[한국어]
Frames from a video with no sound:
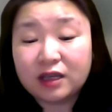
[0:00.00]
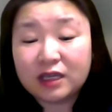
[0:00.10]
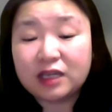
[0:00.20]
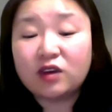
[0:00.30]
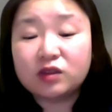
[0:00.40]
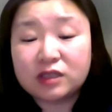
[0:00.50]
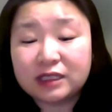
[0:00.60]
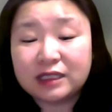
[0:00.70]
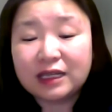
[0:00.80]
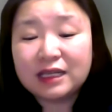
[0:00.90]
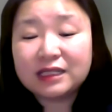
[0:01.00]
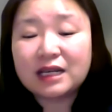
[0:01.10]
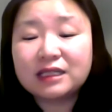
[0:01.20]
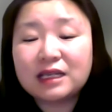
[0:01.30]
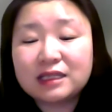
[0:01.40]
이것은
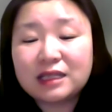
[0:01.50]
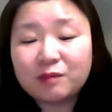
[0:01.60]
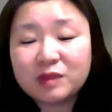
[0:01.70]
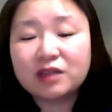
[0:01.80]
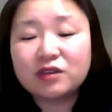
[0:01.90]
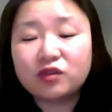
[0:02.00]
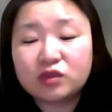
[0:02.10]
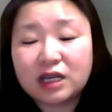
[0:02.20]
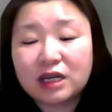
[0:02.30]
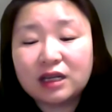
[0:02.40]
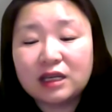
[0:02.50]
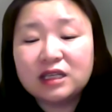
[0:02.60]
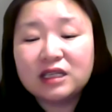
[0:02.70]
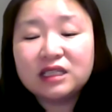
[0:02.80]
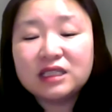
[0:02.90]
창세기 삼 장, 육 장,
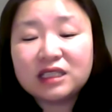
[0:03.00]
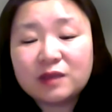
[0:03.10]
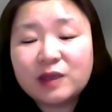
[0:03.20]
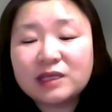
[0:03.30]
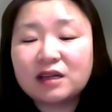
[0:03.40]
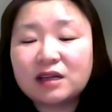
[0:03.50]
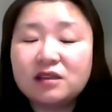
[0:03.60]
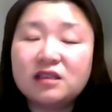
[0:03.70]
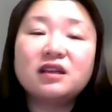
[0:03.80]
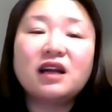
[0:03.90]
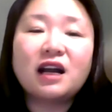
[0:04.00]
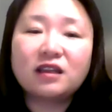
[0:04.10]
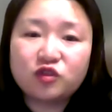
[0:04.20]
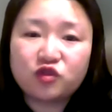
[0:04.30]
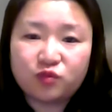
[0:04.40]
십일 장을
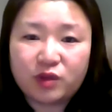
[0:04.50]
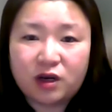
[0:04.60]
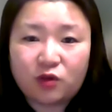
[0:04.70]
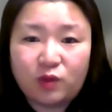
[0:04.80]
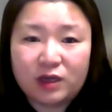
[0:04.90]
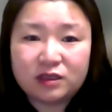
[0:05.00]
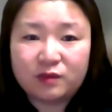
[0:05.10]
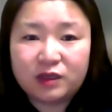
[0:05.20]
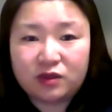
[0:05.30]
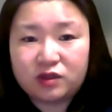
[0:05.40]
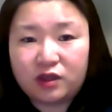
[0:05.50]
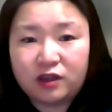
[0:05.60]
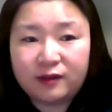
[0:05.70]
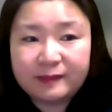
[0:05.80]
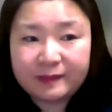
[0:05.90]
능가하는 준비라고 말씀하셨어요.
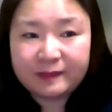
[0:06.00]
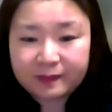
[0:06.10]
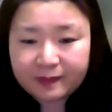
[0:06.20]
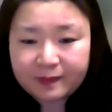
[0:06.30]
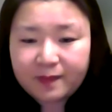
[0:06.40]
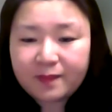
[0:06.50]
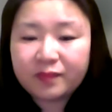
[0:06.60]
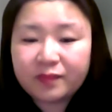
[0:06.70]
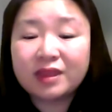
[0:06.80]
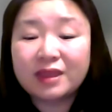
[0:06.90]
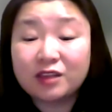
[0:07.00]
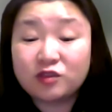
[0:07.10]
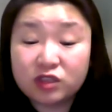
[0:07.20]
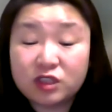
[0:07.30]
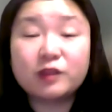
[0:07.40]
나
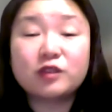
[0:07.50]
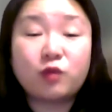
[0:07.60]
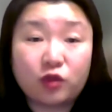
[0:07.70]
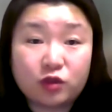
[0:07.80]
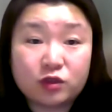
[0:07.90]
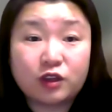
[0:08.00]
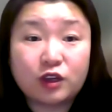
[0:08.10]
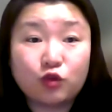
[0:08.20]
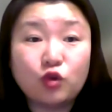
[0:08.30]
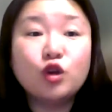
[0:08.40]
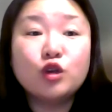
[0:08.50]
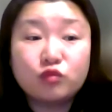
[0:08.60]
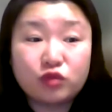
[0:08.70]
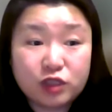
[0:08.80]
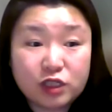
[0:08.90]
중심에서 벗어나고
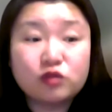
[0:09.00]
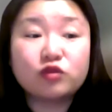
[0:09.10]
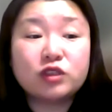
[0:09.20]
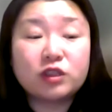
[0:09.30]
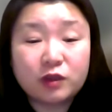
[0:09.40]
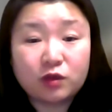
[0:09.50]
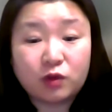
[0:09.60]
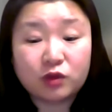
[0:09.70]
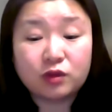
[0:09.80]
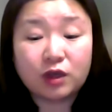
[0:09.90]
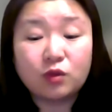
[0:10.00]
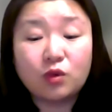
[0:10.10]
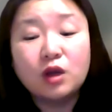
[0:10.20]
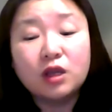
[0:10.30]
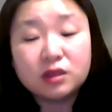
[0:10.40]
물질 중심에서
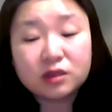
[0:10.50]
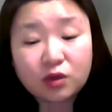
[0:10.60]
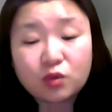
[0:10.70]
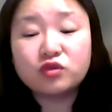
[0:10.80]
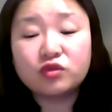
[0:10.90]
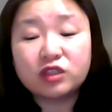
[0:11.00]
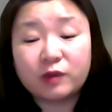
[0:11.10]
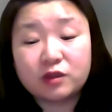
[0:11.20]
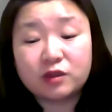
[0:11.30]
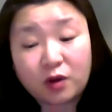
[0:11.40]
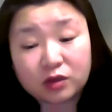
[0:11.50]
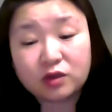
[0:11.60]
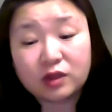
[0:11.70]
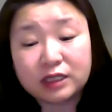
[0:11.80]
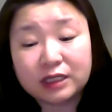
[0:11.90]
벗어나고 성공 중심에서
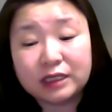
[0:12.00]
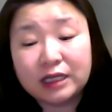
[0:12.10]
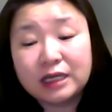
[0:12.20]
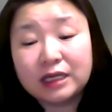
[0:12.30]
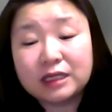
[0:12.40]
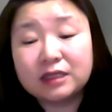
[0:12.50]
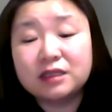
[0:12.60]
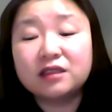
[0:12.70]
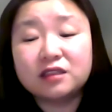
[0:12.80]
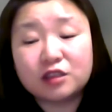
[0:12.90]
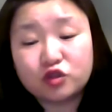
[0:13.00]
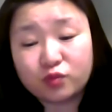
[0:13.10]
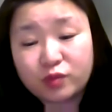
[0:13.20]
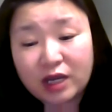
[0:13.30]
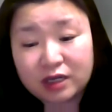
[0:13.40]
벗어나는 그 그릇을
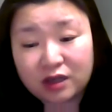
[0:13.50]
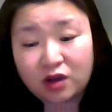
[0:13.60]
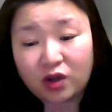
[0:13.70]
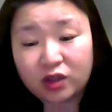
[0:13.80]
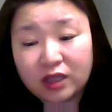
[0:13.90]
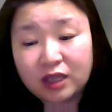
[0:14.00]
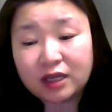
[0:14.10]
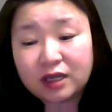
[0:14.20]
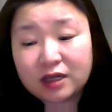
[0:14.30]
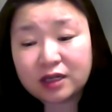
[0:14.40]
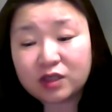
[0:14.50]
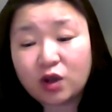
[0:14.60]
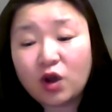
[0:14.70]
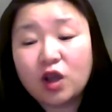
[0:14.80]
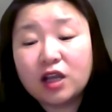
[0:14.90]
준비하는 것.
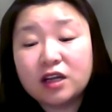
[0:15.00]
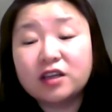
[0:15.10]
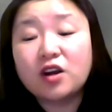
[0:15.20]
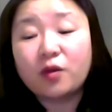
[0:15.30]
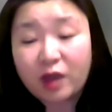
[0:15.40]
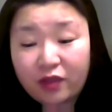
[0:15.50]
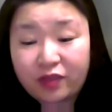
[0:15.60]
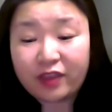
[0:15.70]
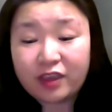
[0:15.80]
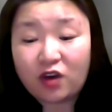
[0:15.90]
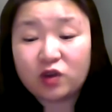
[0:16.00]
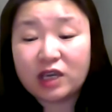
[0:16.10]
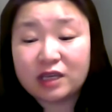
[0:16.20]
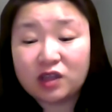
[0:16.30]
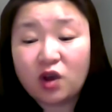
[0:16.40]
그래서 그러면
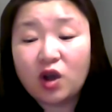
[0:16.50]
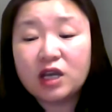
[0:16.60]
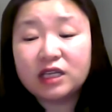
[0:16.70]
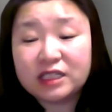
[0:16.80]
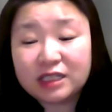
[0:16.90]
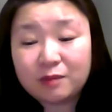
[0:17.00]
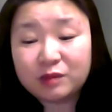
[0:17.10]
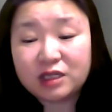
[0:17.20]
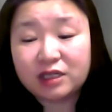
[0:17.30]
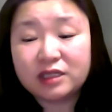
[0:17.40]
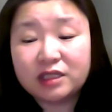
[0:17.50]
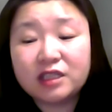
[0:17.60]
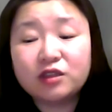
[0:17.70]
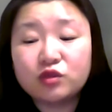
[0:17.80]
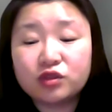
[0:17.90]
여기에서 이, 삼, 칠
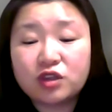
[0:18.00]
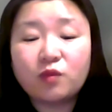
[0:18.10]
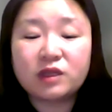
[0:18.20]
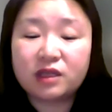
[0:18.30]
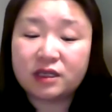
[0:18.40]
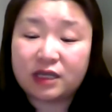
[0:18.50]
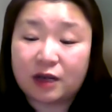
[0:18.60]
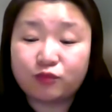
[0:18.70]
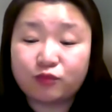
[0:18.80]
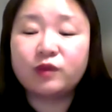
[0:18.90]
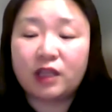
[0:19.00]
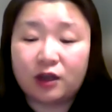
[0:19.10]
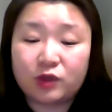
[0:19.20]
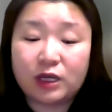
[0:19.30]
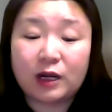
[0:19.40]
치유 서밋의 작품이
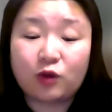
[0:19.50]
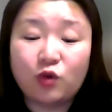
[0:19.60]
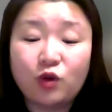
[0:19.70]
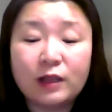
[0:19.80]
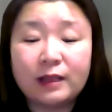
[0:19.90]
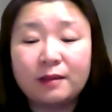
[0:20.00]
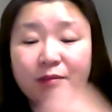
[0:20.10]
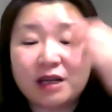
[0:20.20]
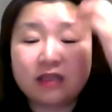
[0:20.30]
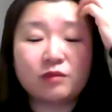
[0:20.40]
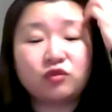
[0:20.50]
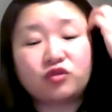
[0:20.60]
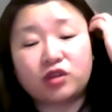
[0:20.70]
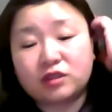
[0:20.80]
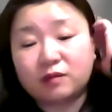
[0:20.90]
나온다라고 말씀
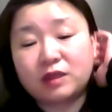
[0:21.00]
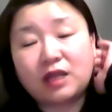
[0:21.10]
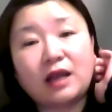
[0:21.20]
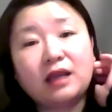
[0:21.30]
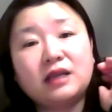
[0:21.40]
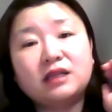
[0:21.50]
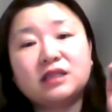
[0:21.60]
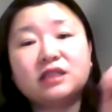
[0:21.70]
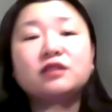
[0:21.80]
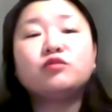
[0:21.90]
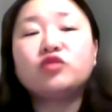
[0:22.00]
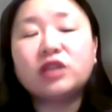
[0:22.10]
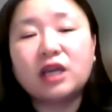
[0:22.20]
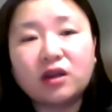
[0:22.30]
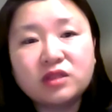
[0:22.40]
주셨습니다. 지금
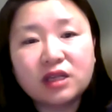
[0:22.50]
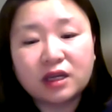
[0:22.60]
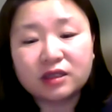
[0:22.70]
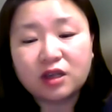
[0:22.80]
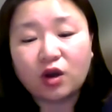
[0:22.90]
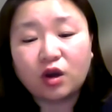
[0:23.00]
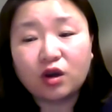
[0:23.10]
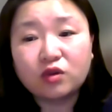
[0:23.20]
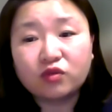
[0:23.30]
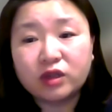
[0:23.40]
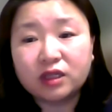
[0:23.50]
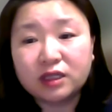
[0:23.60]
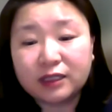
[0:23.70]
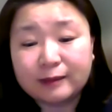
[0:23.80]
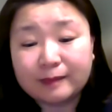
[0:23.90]
우리의 현장에서
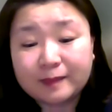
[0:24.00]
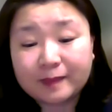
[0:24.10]
우리는